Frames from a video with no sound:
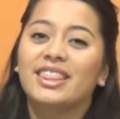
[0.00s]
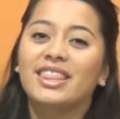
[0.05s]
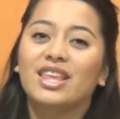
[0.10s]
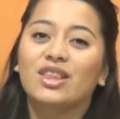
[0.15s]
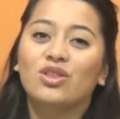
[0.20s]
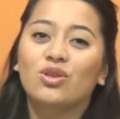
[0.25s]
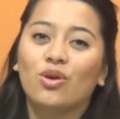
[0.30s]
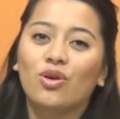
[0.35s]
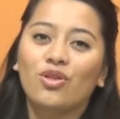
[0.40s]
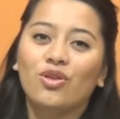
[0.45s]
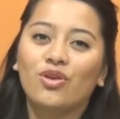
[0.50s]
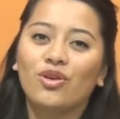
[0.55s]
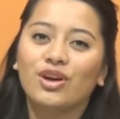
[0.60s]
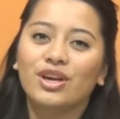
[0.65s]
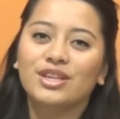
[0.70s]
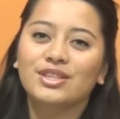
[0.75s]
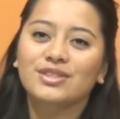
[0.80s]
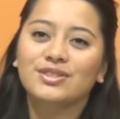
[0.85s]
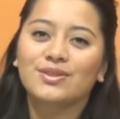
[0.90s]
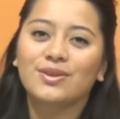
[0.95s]
de, todo
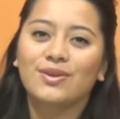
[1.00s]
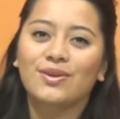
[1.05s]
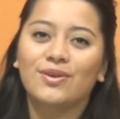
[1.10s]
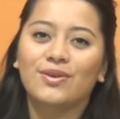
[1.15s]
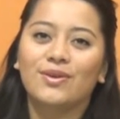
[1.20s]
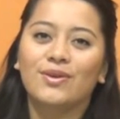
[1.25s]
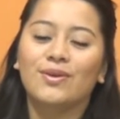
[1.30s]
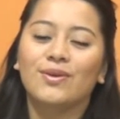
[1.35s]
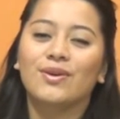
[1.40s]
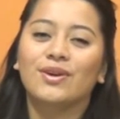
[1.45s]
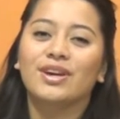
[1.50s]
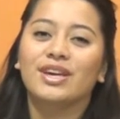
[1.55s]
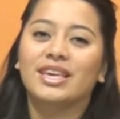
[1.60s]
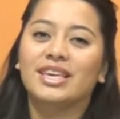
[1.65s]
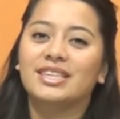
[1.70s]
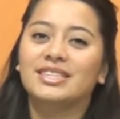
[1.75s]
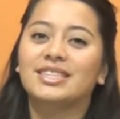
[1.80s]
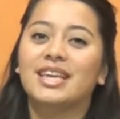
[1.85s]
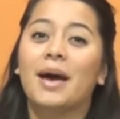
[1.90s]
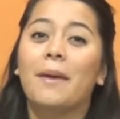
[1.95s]
eso
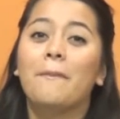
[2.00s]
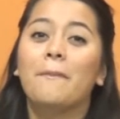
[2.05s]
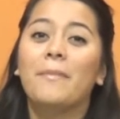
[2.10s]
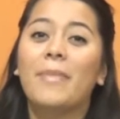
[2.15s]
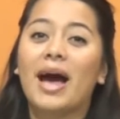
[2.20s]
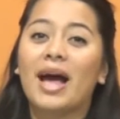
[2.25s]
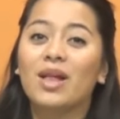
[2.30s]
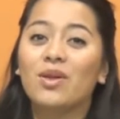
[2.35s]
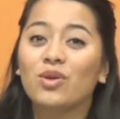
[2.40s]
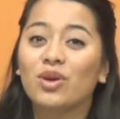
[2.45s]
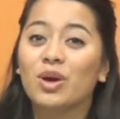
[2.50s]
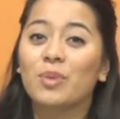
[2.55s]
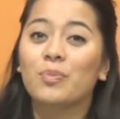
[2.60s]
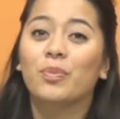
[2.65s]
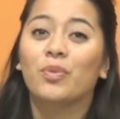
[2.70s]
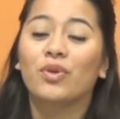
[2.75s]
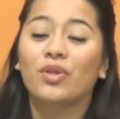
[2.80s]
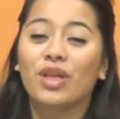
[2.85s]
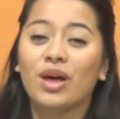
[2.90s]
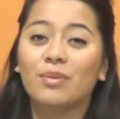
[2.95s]
quizá malo que
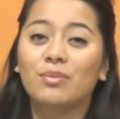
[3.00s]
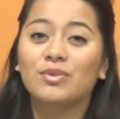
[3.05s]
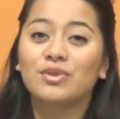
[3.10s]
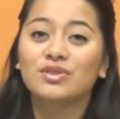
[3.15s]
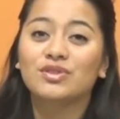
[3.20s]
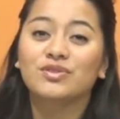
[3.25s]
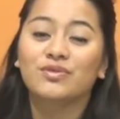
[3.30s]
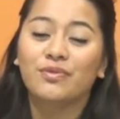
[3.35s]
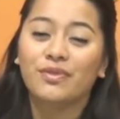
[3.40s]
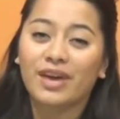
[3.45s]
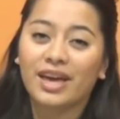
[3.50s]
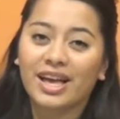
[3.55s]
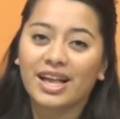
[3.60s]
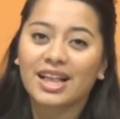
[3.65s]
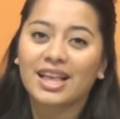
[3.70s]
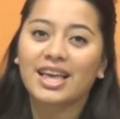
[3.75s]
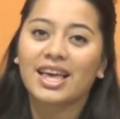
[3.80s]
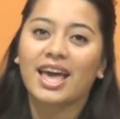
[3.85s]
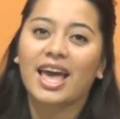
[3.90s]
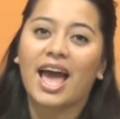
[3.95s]
podamos
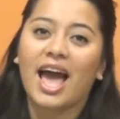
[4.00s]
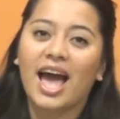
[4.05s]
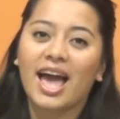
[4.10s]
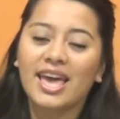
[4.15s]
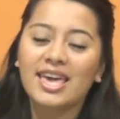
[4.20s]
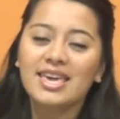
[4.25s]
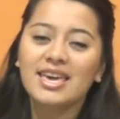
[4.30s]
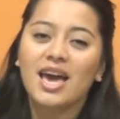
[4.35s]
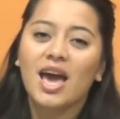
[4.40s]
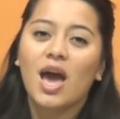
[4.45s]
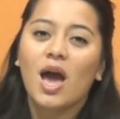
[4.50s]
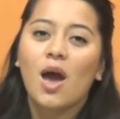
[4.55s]
ver que hay,